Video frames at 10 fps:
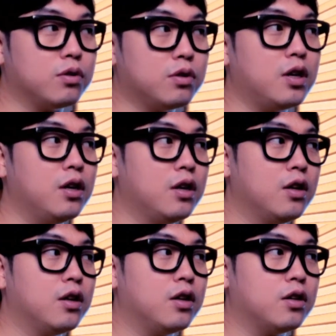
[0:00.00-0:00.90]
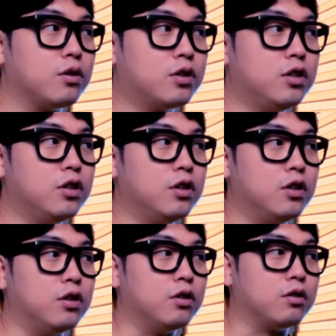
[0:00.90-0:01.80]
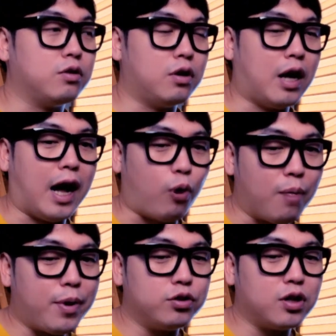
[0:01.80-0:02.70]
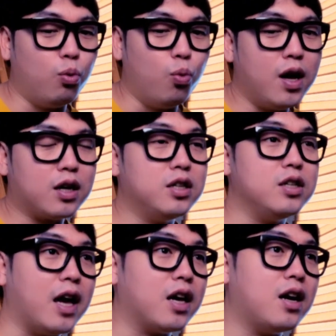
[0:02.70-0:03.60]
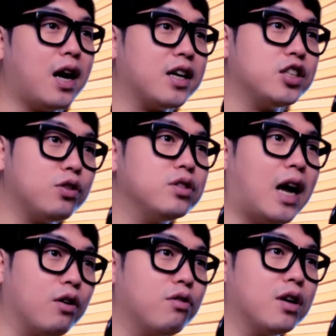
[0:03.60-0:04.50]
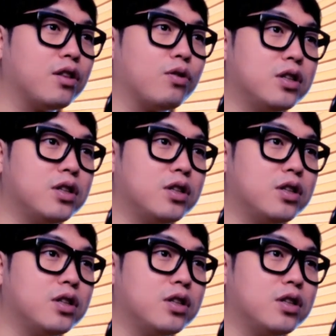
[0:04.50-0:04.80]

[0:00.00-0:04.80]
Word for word: 근데 그아 광필현 씨가 왜 그 얘기를 하기 싫은지알 것 같더라고.